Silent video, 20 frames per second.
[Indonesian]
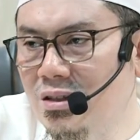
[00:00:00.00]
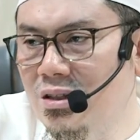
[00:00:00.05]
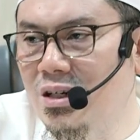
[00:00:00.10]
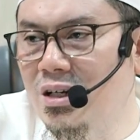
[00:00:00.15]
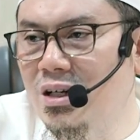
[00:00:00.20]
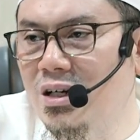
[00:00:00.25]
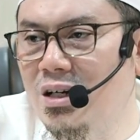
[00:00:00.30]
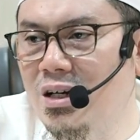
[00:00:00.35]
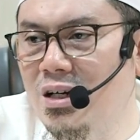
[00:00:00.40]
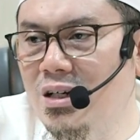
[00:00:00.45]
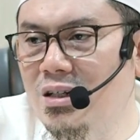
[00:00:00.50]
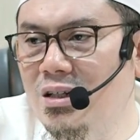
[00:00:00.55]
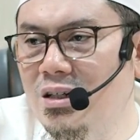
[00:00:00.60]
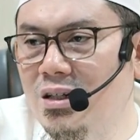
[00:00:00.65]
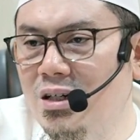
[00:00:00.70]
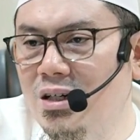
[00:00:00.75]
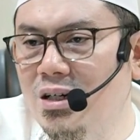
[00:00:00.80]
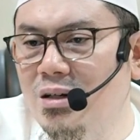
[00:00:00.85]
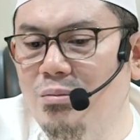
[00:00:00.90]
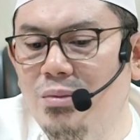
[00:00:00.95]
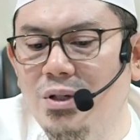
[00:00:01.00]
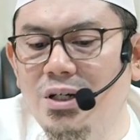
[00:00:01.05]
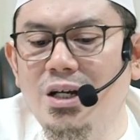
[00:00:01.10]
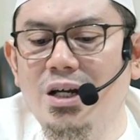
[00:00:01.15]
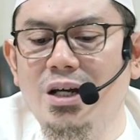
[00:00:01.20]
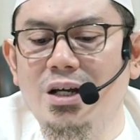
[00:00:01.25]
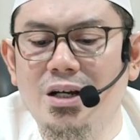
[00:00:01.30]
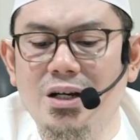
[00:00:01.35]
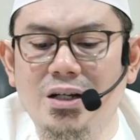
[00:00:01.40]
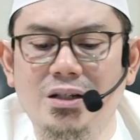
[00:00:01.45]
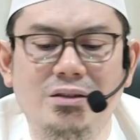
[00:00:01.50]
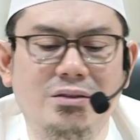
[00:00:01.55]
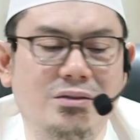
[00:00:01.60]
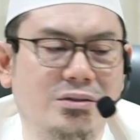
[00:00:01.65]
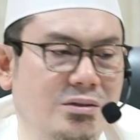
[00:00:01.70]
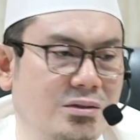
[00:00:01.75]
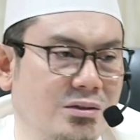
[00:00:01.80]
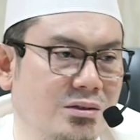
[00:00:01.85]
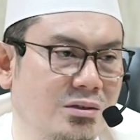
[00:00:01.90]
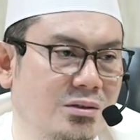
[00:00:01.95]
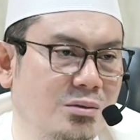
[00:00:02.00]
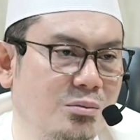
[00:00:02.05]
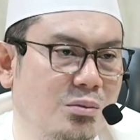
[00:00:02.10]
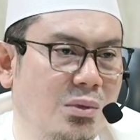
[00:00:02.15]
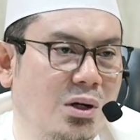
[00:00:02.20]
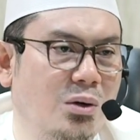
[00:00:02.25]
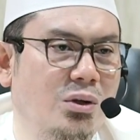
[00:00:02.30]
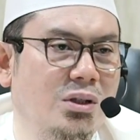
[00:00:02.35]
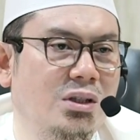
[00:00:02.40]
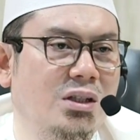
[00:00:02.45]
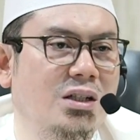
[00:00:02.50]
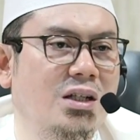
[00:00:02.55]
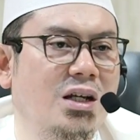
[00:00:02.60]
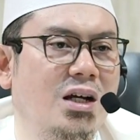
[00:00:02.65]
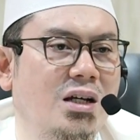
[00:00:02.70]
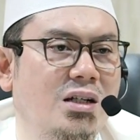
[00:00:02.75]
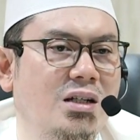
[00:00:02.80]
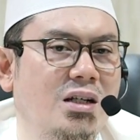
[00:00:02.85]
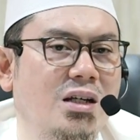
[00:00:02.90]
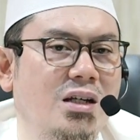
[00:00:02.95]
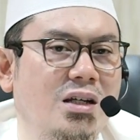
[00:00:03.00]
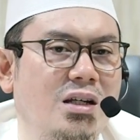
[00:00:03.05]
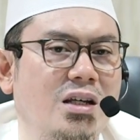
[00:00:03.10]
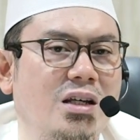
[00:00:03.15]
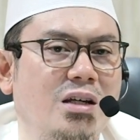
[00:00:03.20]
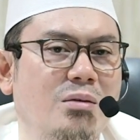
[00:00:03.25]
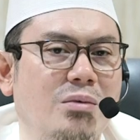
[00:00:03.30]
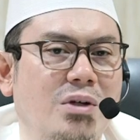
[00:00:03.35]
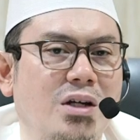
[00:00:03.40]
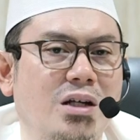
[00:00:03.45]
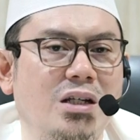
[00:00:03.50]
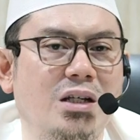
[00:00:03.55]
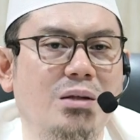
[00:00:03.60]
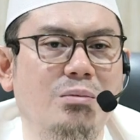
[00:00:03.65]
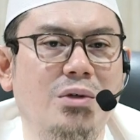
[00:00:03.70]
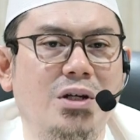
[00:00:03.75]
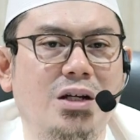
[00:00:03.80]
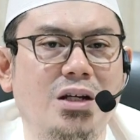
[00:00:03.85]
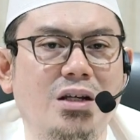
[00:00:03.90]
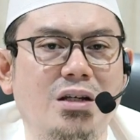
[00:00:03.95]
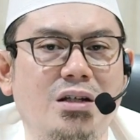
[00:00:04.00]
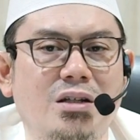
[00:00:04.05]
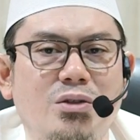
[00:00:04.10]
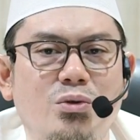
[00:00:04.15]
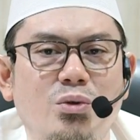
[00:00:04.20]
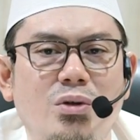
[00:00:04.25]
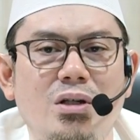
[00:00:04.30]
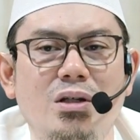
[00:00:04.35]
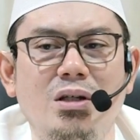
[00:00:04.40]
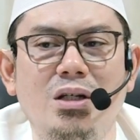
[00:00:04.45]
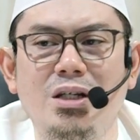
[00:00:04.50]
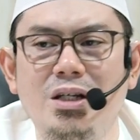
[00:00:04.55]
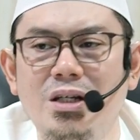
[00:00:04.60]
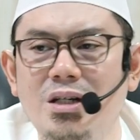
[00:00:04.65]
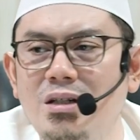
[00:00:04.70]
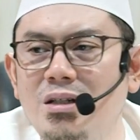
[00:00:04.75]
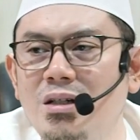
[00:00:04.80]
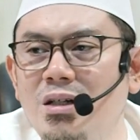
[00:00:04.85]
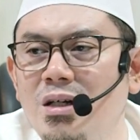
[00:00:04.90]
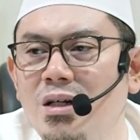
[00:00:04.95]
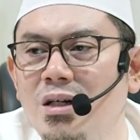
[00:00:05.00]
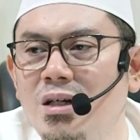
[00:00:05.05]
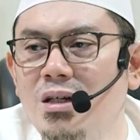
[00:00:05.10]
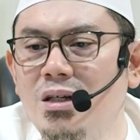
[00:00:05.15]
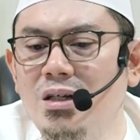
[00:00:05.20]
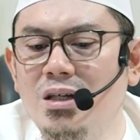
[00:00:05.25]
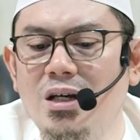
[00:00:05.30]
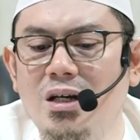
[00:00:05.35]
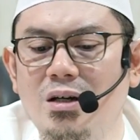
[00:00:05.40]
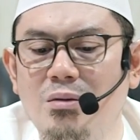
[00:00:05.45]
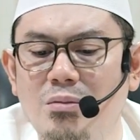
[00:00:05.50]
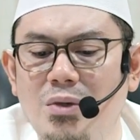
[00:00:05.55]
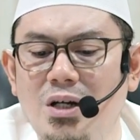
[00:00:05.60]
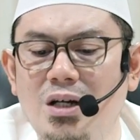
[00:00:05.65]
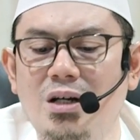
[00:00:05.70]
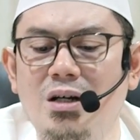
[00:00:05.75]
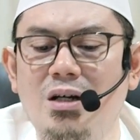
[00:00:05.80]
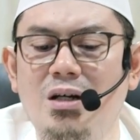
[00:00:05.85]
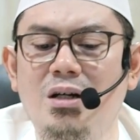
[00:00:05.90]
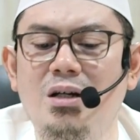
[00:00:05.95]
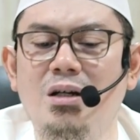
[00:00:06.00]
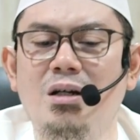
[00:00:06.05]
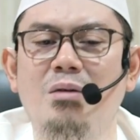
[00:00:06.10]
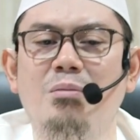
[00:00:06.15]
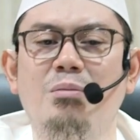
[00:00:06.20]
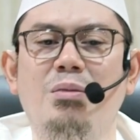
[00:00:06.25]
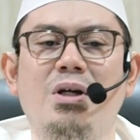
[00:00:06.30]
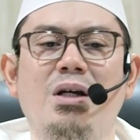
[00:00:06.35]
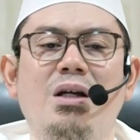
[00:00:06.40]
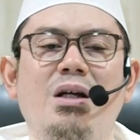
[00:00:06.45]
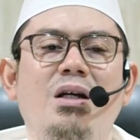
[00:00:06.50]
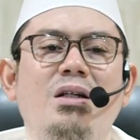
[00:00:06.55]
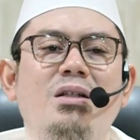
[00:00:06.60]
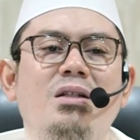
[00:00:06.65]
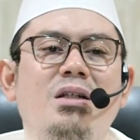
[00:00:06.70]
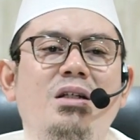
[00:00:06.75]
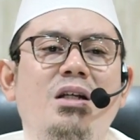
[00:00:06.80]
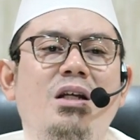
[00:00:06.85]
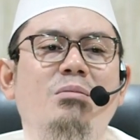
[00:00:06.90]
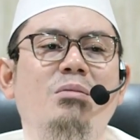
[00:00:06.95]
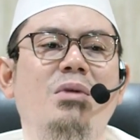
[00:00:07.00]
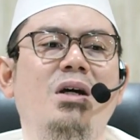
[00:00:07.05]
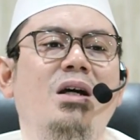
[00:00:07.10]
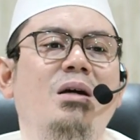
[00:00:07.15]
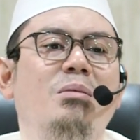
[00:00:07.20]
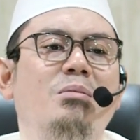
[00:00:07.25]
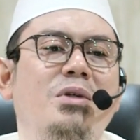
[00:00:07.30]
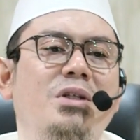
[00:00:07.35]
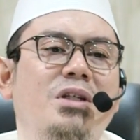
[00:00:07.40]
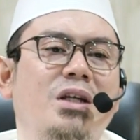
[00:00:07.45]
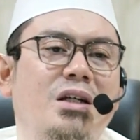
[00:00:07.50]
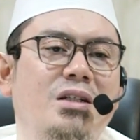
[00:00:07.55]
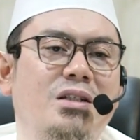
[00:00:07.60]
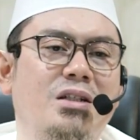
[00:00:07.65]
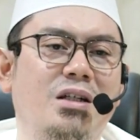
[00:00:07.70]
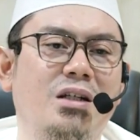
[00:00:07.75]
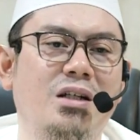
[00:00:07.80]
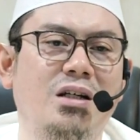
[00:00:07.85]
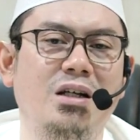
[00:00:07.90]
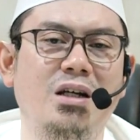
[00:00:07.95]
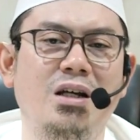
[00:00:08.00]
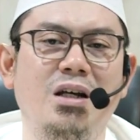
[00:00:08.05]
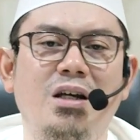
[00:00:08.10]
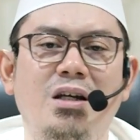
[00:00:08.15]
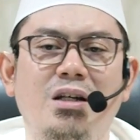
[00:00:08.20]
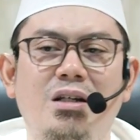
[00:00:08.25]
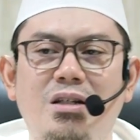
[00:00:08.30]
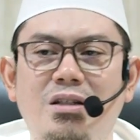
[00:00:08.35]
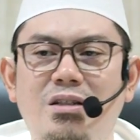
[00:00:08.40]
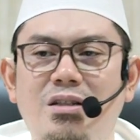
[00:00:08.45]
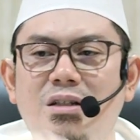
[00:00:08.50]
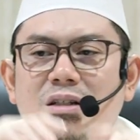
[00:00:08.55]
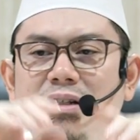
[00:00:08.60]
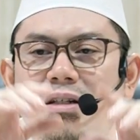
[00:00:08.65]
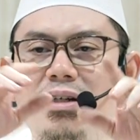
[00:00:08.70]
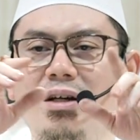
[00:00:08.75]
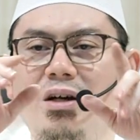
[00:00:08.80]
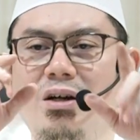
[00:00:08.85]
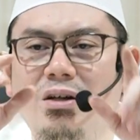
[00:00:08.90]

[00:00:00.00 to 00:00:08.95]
dengan kebenaran bahwa tidak ada ilah yang berhak diibadahi kecuali Dia yang maha perkasa dan maha bijaksana. Di sini